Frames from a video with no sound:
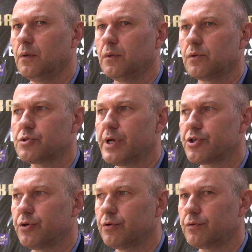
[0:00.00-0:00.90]
E, to
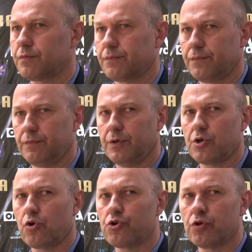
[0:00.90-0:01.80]
znaczy,
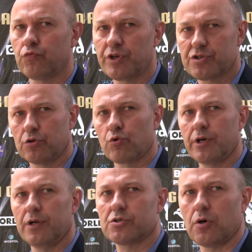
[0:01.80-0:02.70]
jeśli chodzi o 22
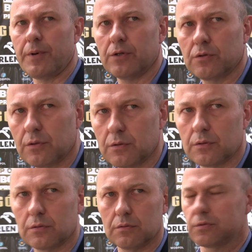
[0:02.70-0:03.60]
listopad...
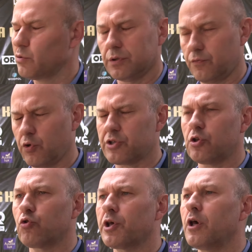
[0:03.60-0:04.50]
Nie,
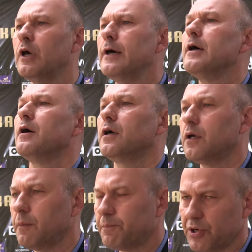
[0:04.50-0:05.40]
chodzi... chodzi...
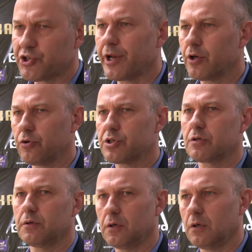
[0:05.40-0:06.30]
E, październik to
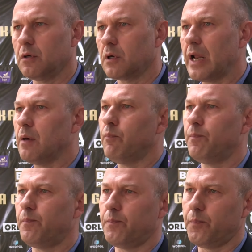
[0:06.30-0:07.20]
jest gala
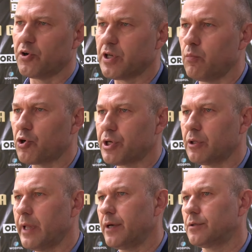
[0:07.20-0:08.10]
Polsat Boxing
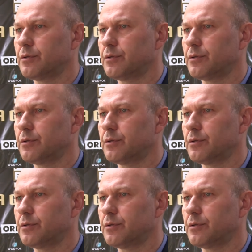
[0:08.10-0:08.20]
Night.